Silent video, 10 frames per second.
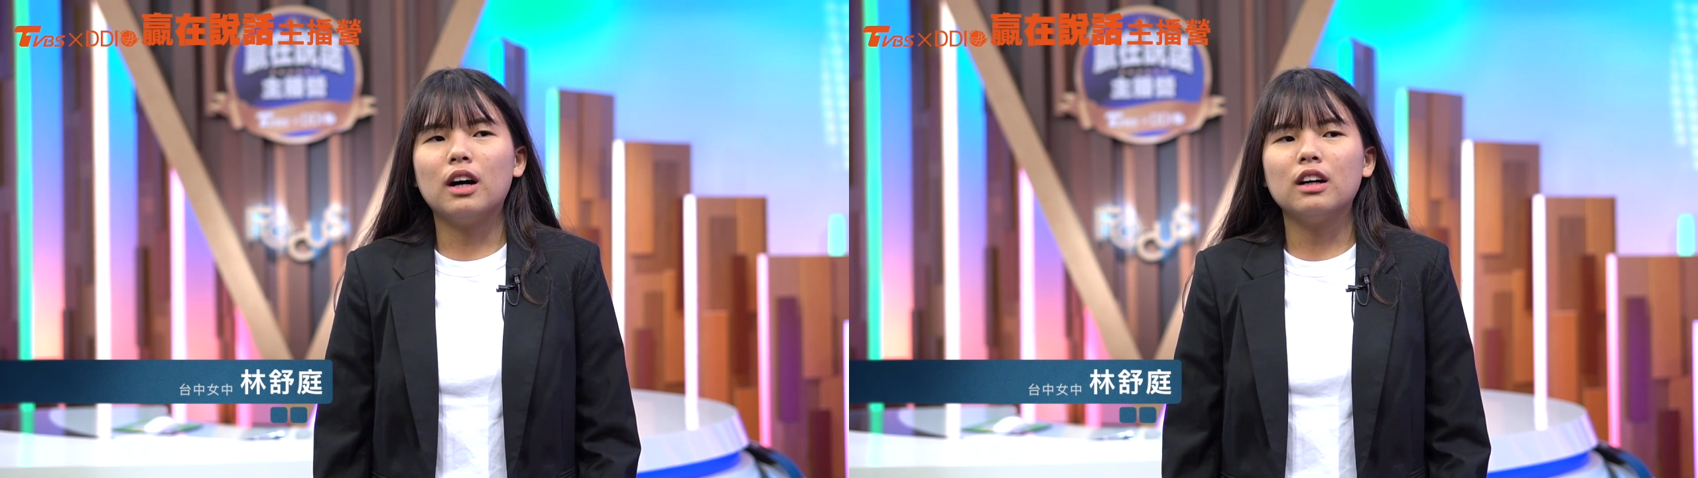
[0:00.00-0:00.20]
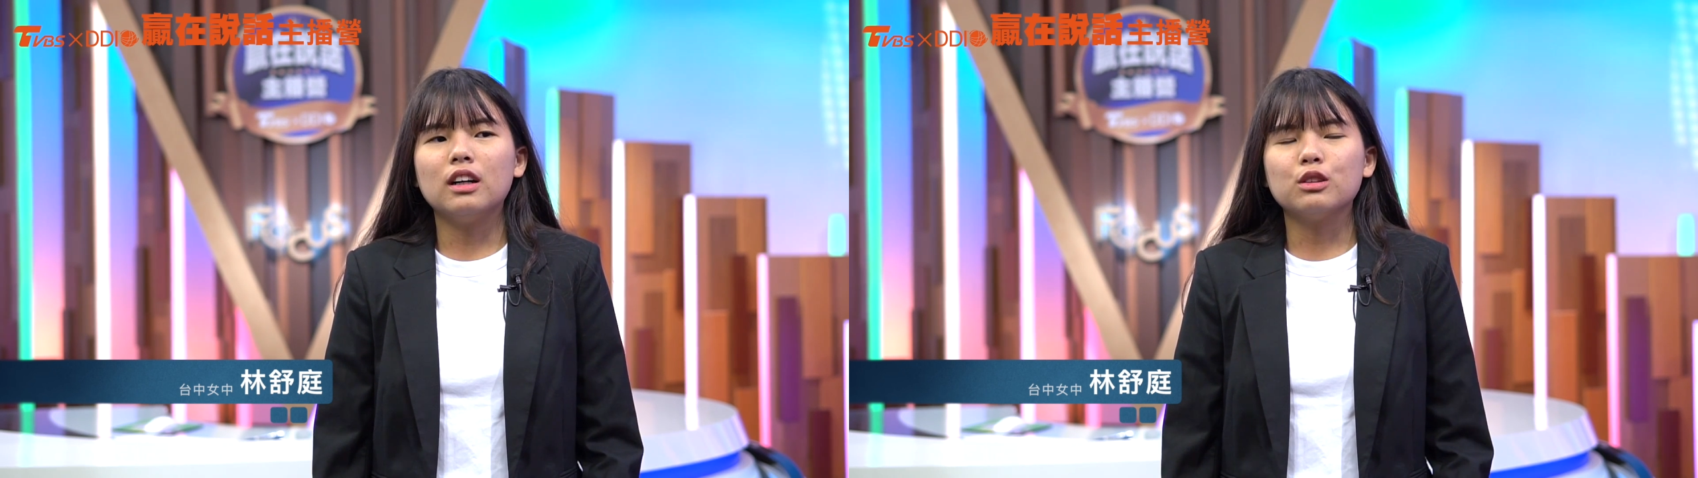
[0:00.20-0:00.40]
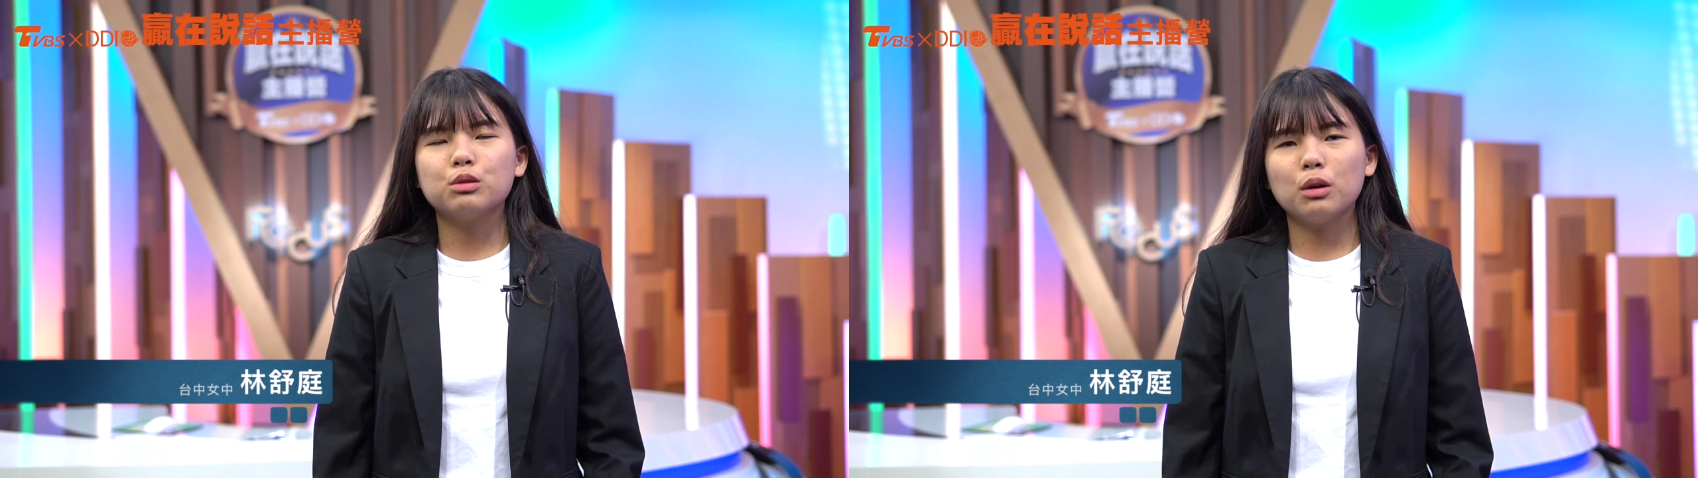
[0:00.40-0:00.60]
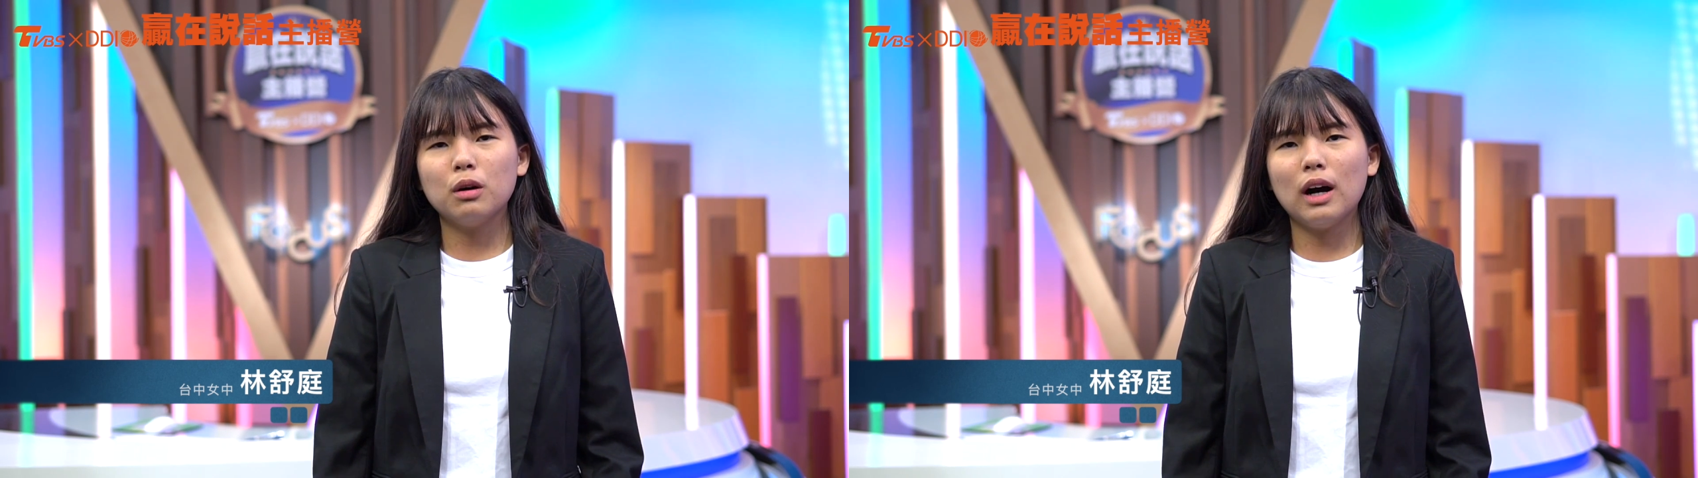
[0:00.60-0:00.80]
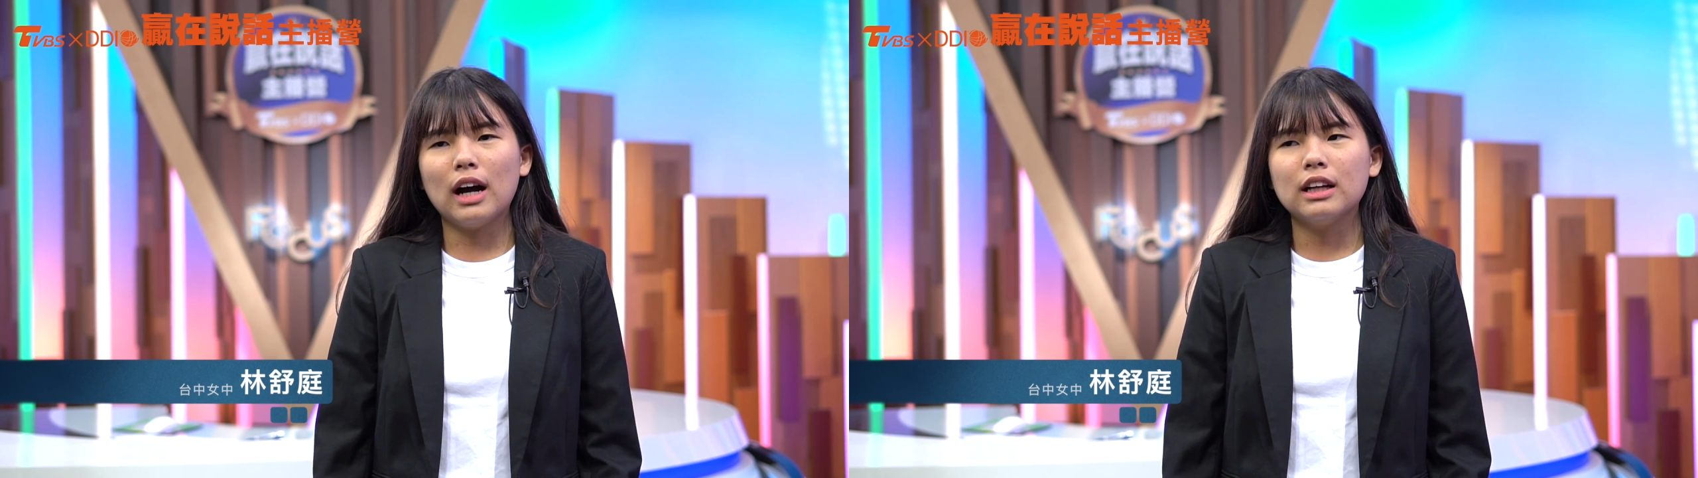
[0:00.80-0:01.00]
呃，说
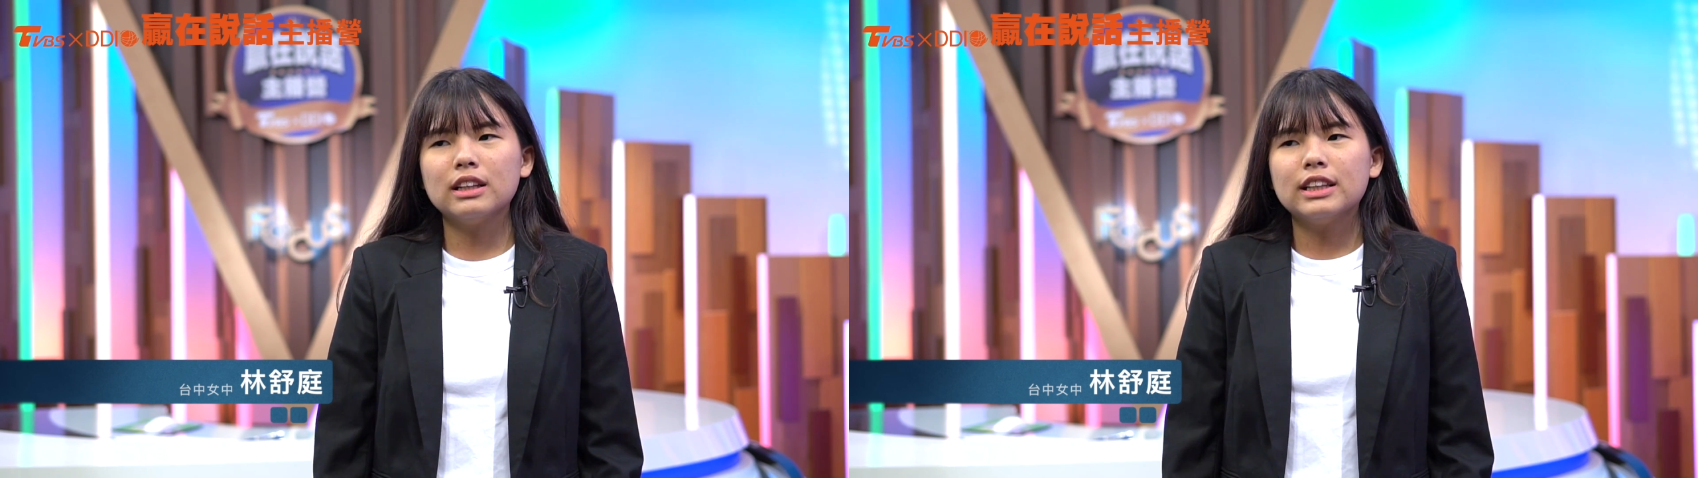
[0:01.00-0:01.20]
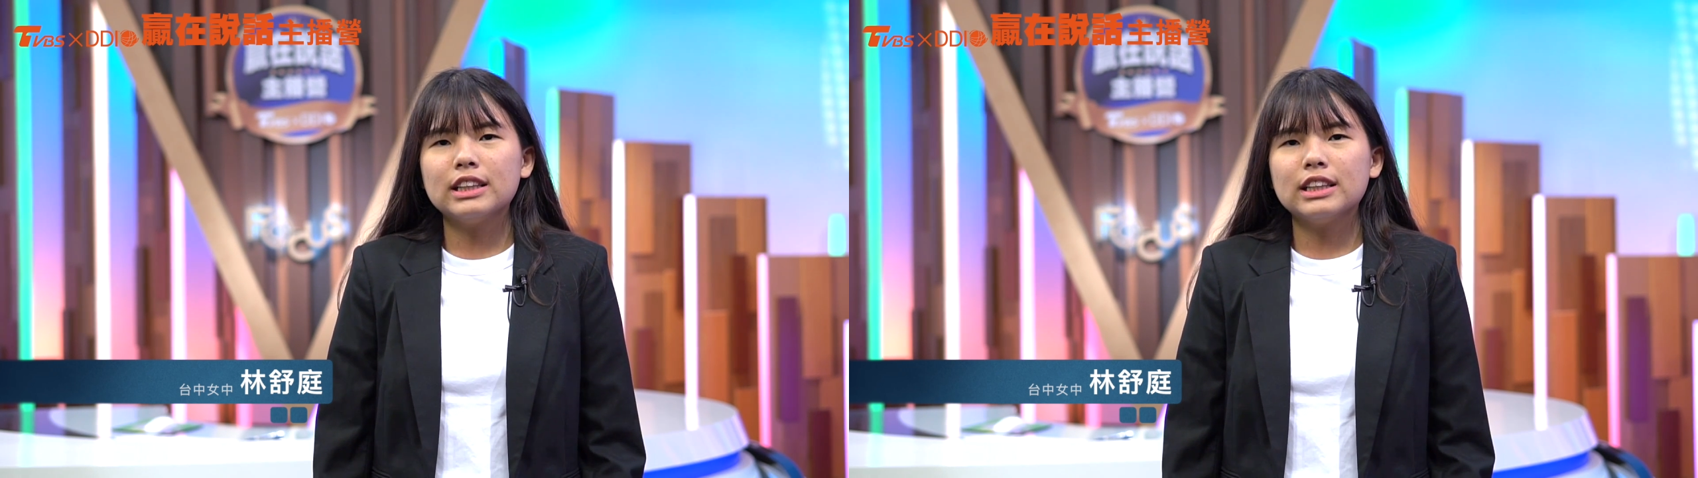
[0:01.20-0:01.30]
话